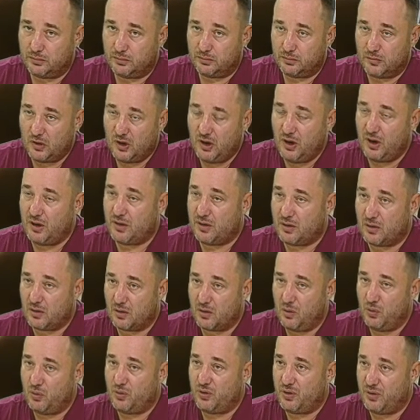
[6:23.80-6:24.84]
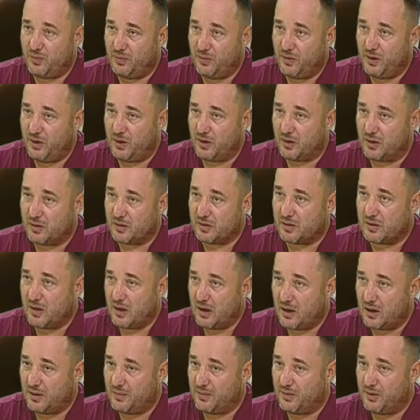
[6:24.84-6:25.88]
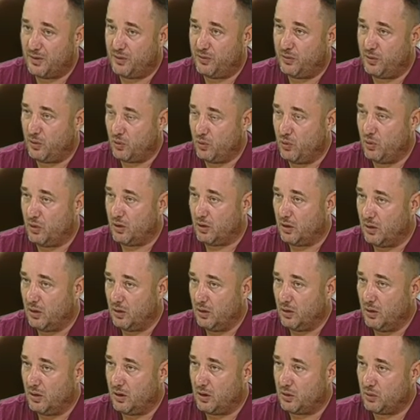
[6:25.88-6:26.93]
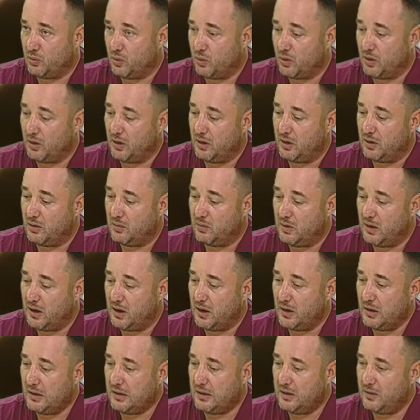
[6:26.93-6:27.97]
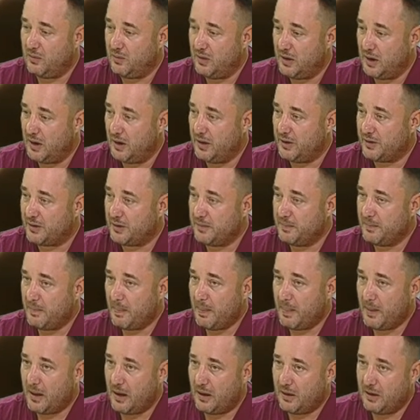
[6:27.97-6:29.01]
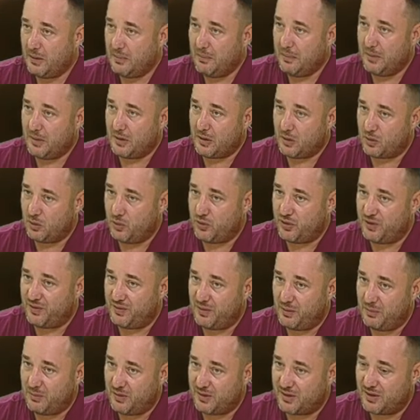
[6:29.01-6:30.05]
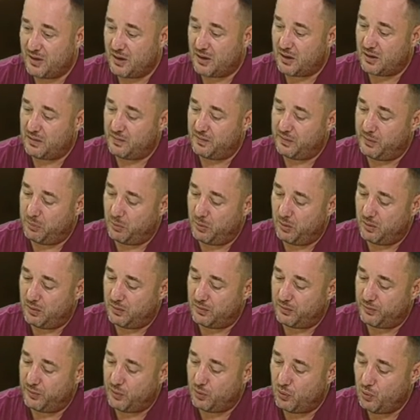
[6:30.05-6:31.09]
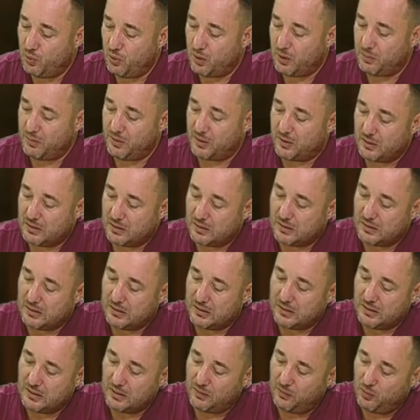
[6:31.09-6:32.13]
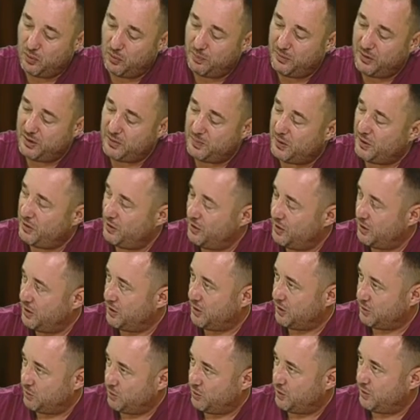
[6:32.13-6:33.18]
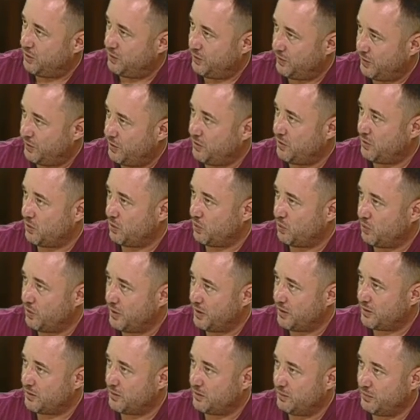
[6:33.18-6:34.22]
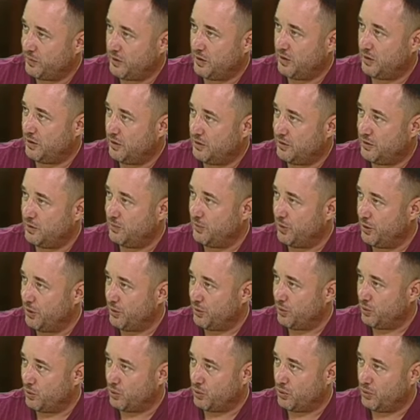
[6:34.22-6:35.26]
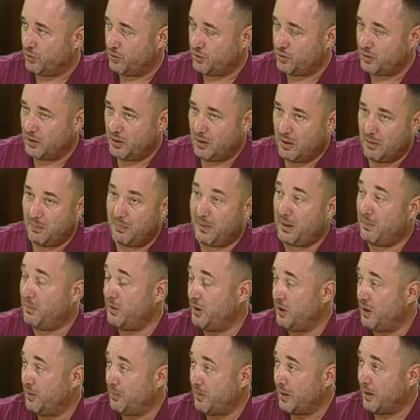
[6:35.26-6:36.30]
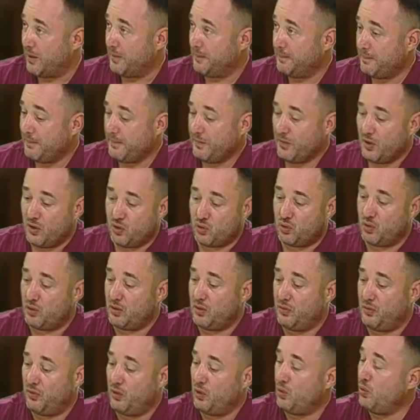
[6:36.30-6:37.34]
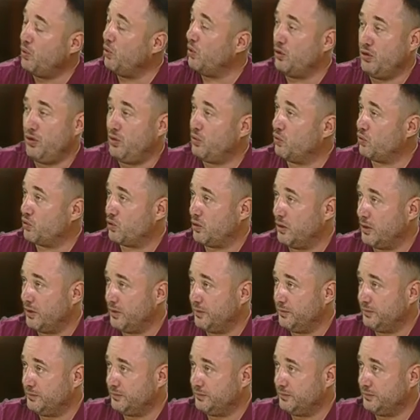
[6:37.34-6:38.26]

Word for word: есть ключевые знаковые фигуры – которые явля, являлись какими-то ключевыми знаковыми фигурами того беспредела, который творился у нас при семье Януковича. Проблема, что эти фигуры не ушли,